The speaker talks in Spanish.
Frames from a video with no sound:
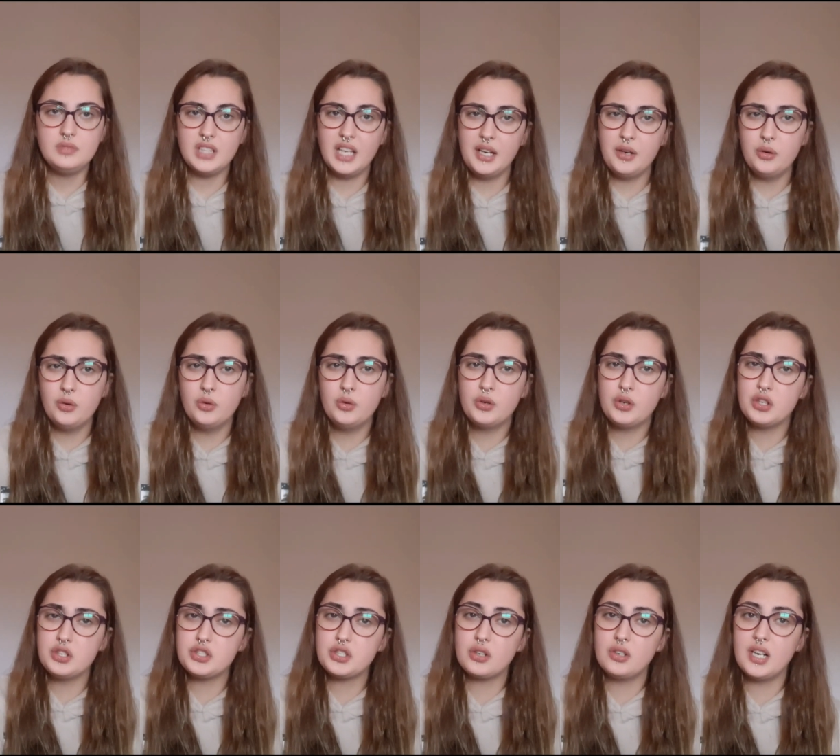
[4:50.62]
es un muro
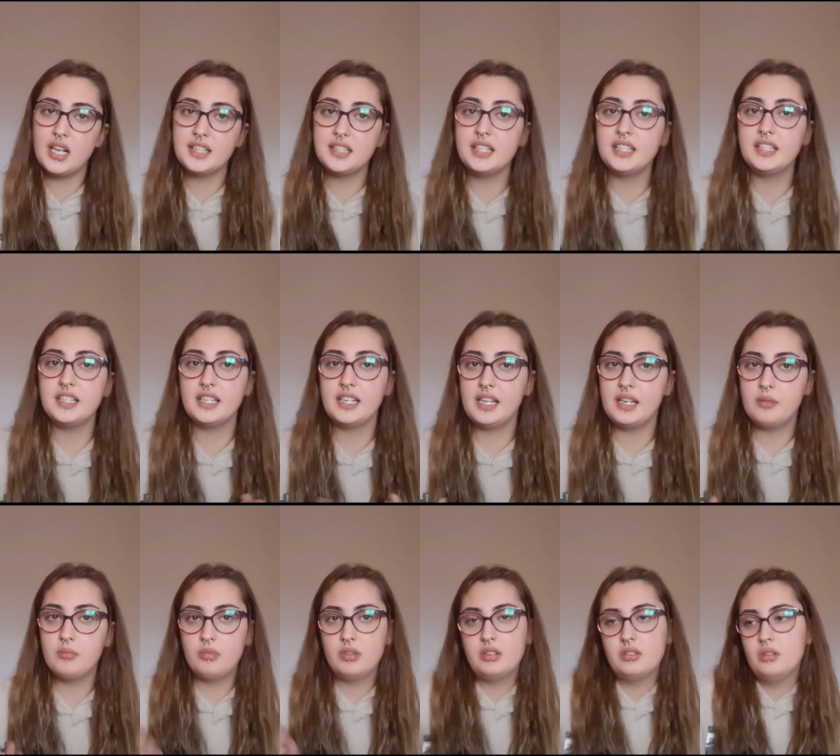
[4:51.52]
en chocolate y
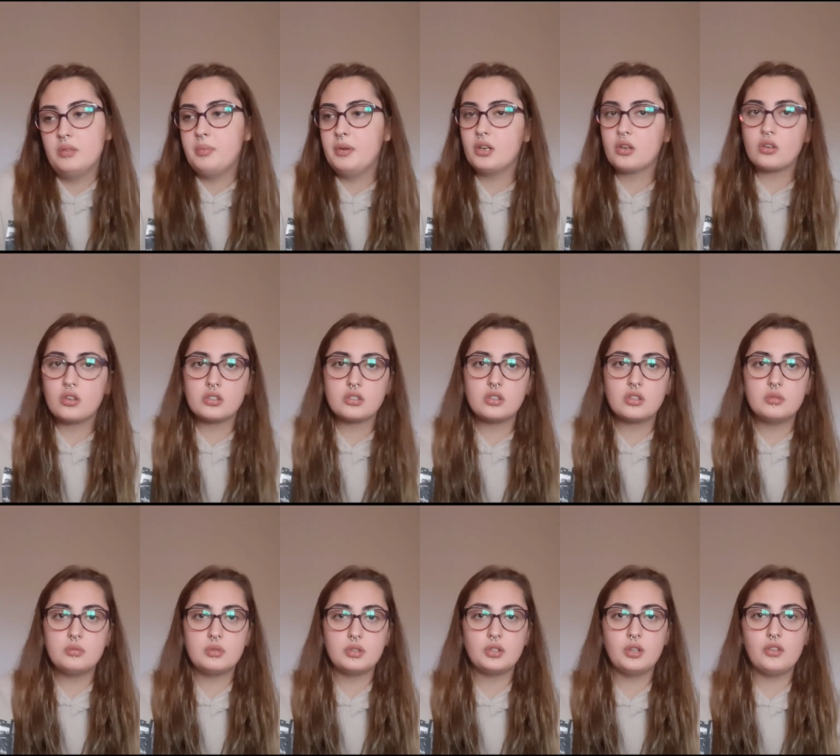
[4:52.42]
tiene, bueno, el pelo corto
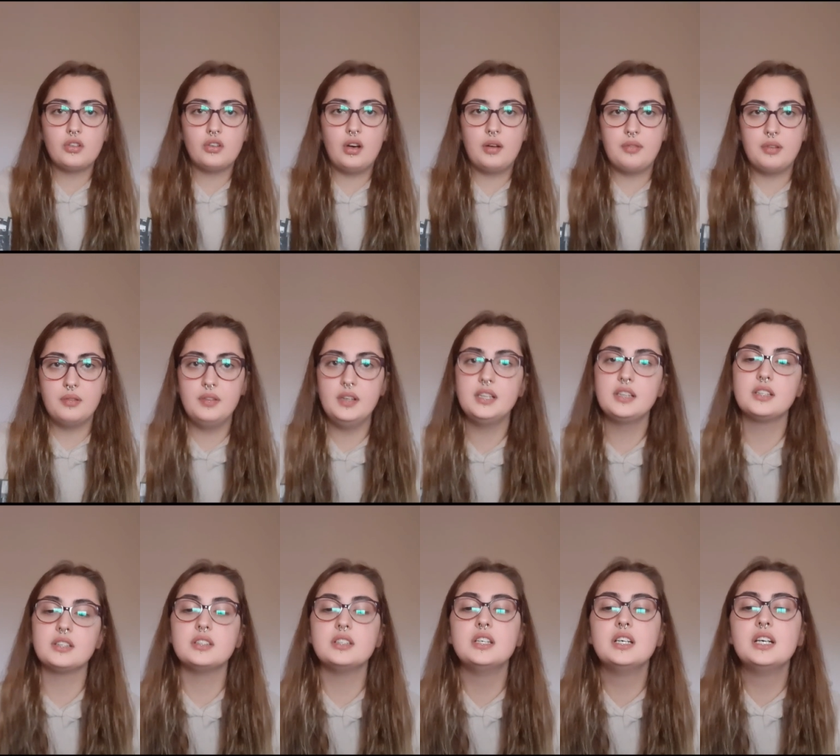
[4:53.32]
como todos habéis
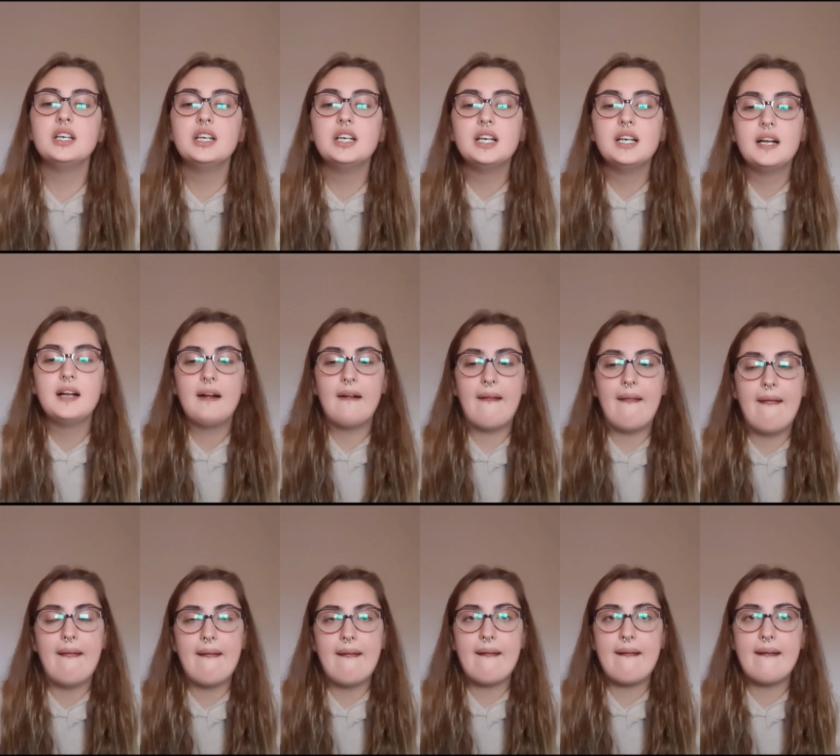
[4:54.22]
visto.
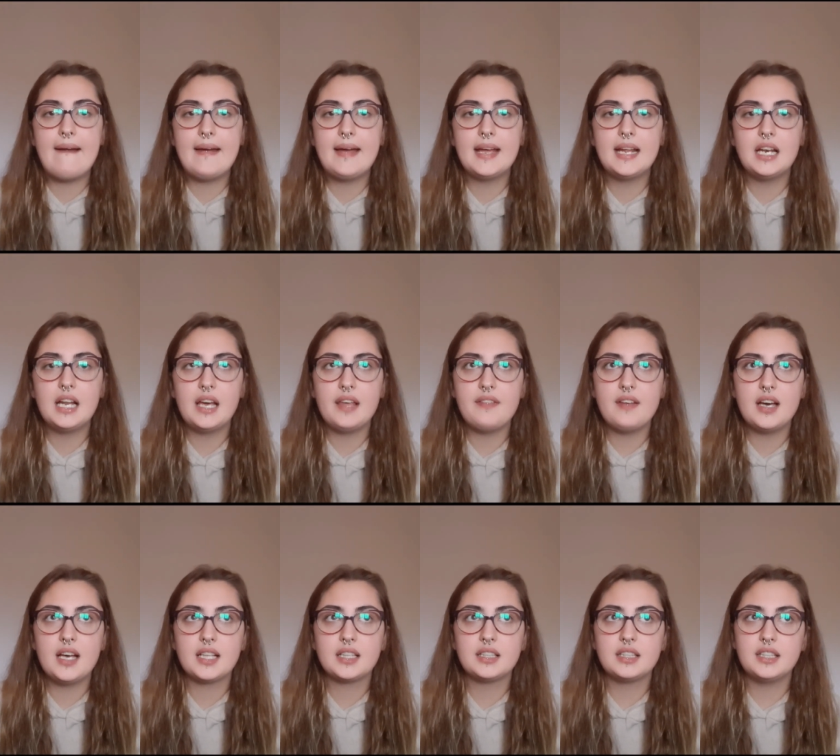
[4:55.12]
Eh, la
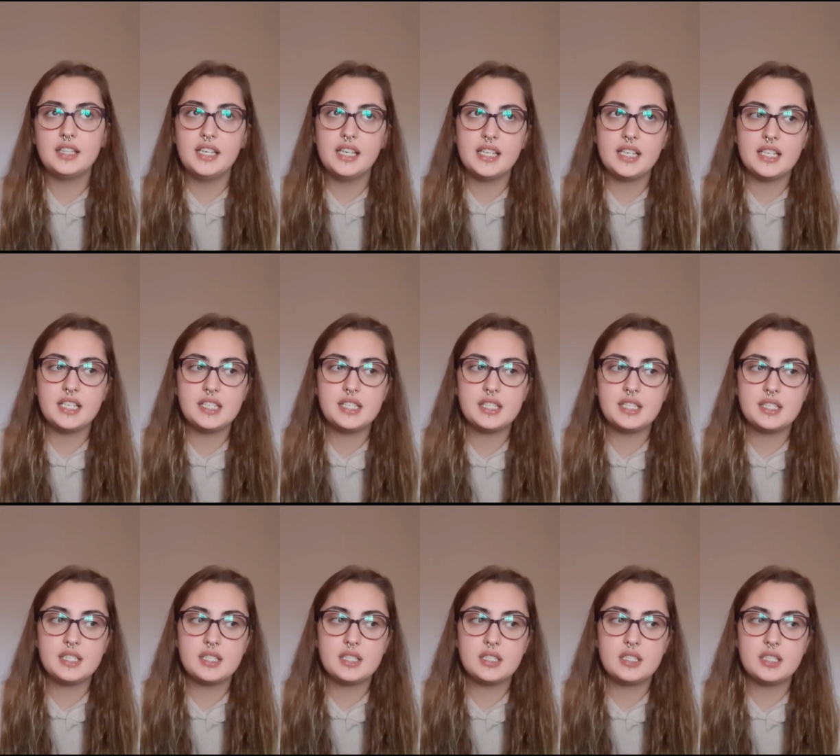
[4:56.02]
edad tiene
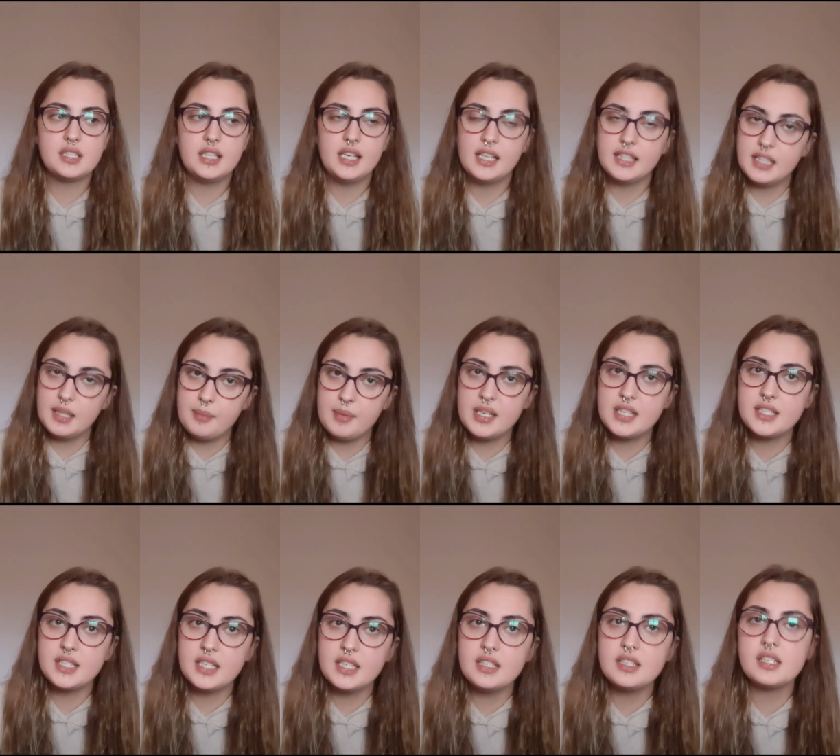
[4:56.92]
7
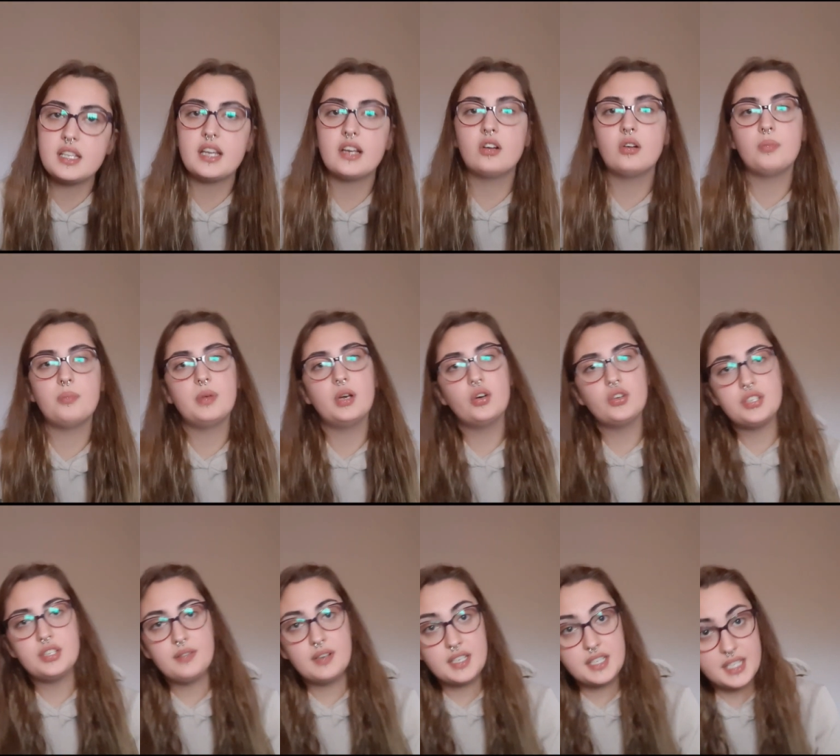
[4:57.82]
meses y conmigo
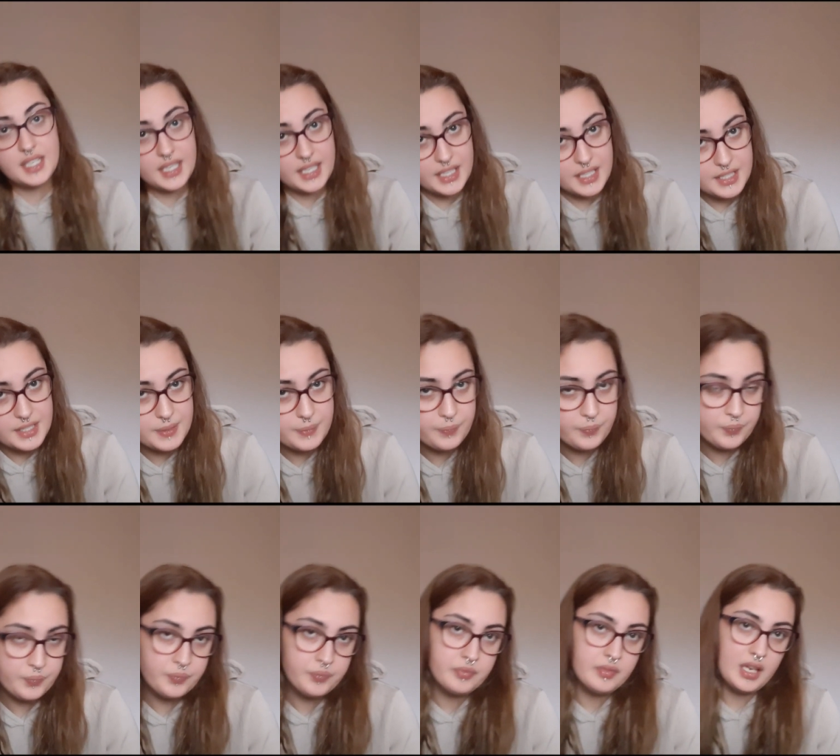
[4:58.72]
lleva 6.
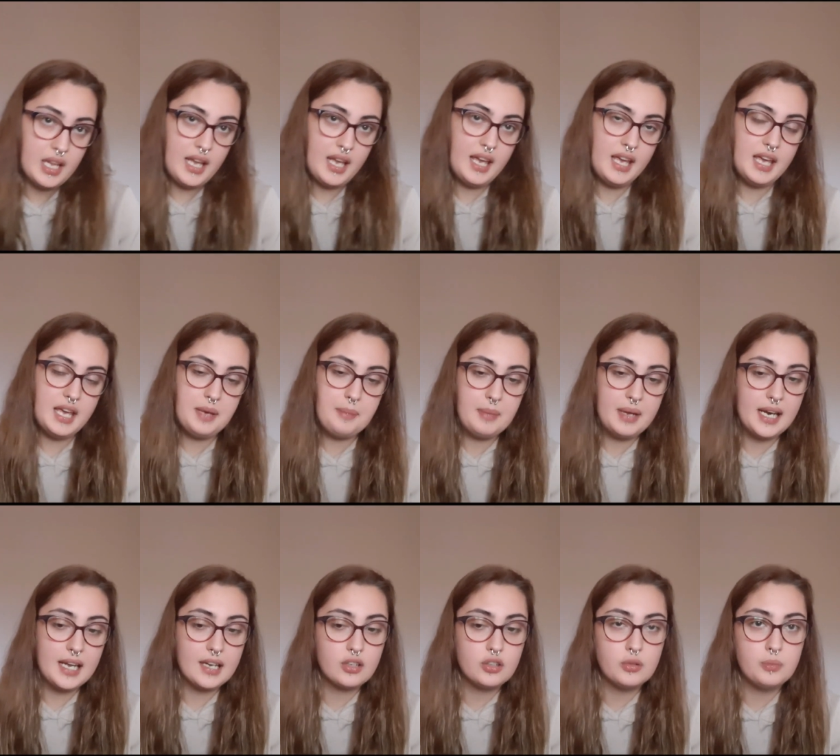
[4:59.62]
Eh, me
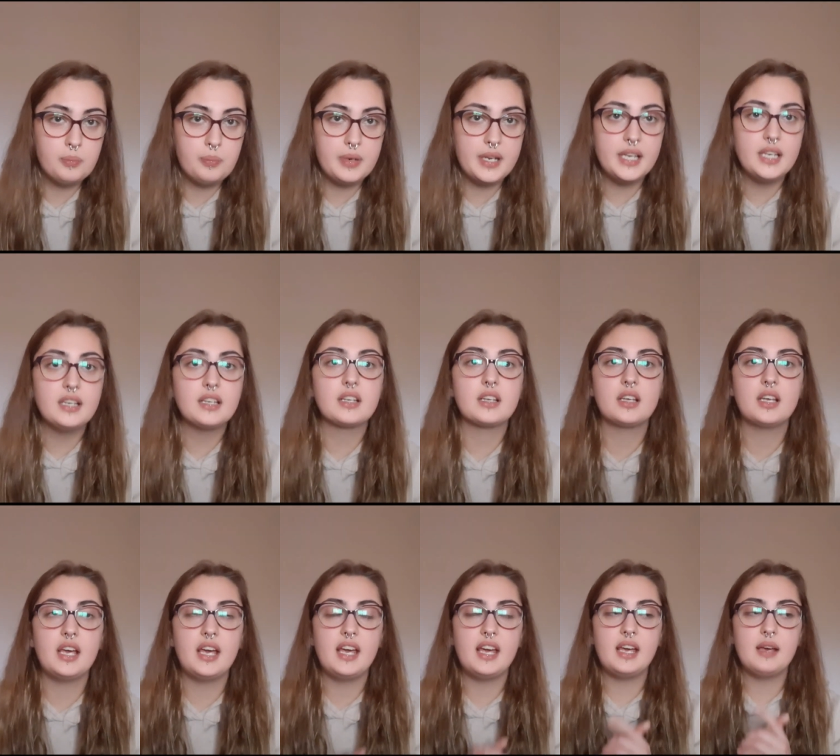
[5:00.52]
la compré,
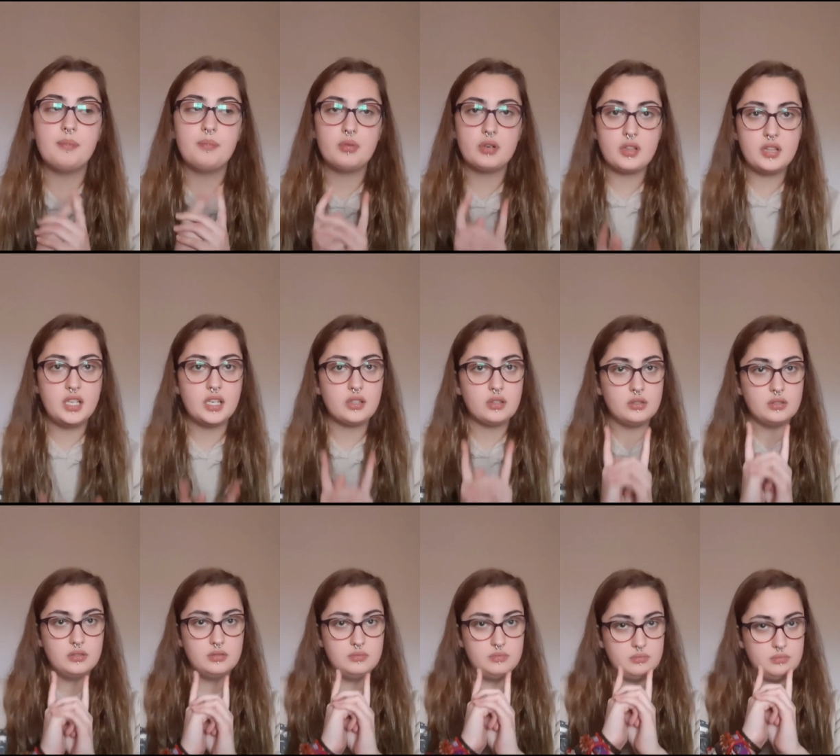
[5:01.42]
que por
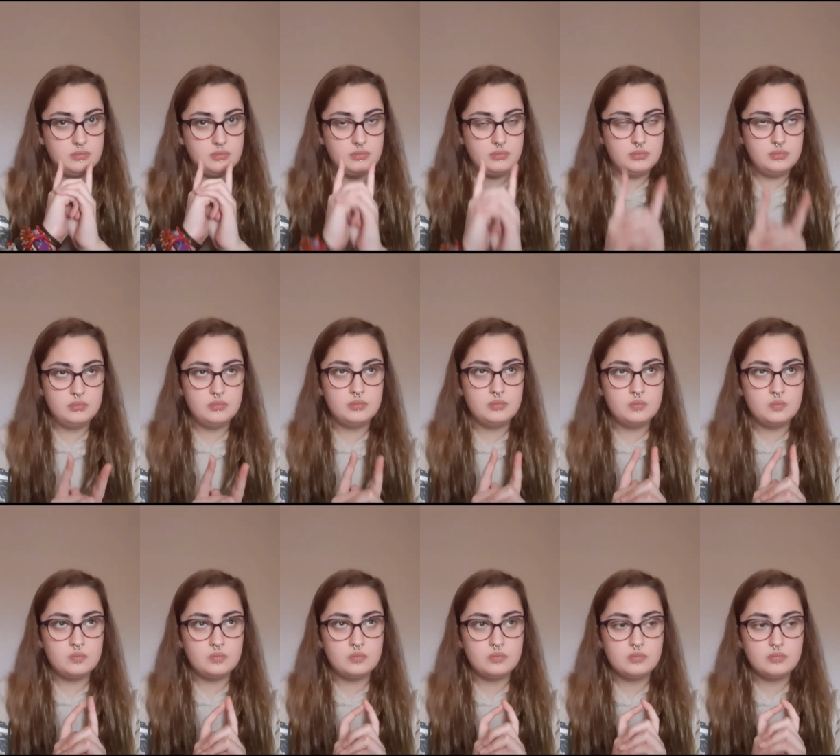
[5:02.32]
cierto,
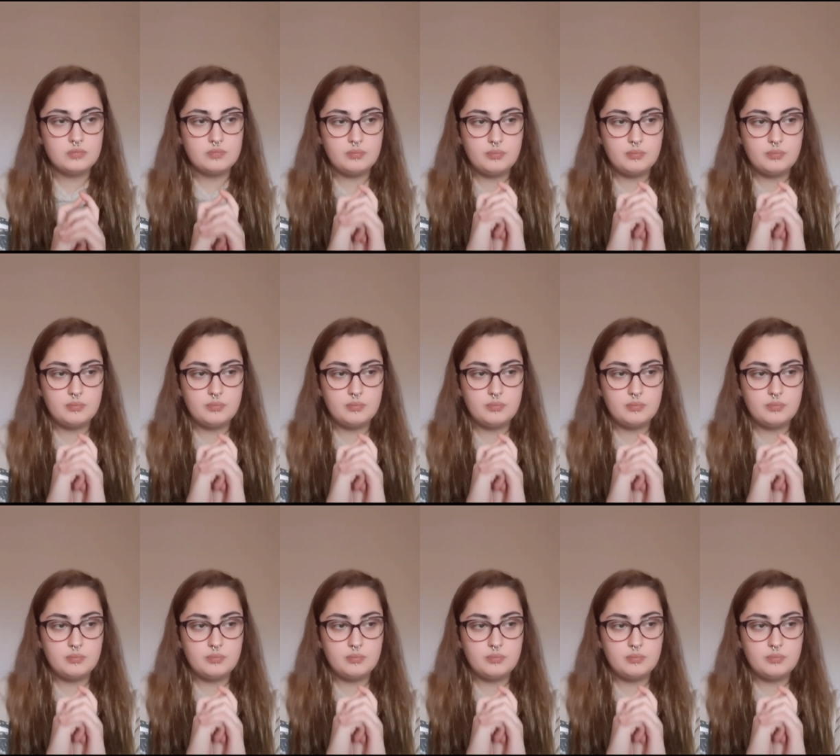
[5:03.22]
mm,